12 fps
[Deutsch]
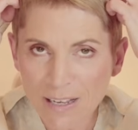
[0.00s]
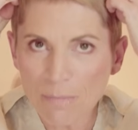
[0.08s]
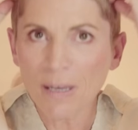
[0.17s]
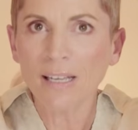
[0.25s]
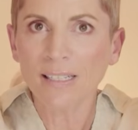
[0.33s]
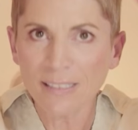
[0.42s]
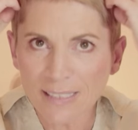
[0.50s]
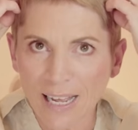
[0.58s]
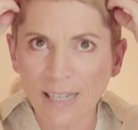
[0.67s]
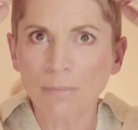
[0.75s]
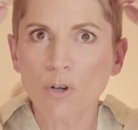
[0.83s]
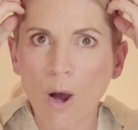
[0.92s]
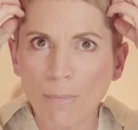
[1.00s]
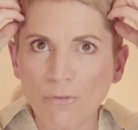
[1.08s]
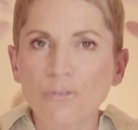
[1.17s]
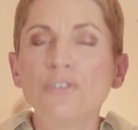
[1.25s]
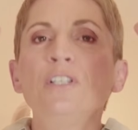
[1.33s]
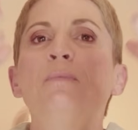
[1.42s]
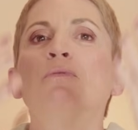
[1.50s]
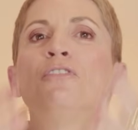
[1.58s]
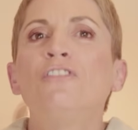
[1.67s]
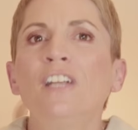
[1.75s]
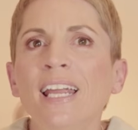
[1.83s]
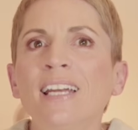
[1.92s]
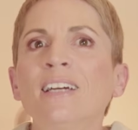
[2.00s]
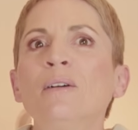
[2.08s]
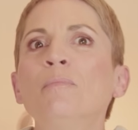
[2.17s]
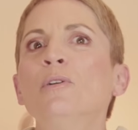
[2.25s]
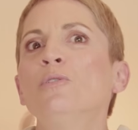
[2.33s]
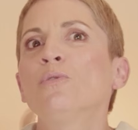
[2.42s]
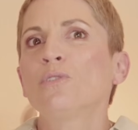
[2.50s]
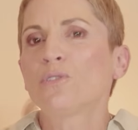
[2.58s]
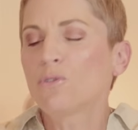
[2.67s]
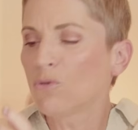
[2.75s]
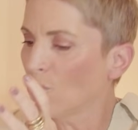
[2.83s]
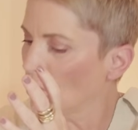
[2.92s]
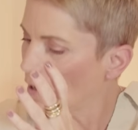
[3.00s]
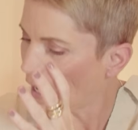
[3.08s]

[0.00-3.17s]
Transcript: immer in deinem Kopf. Für die Pflege benutzt du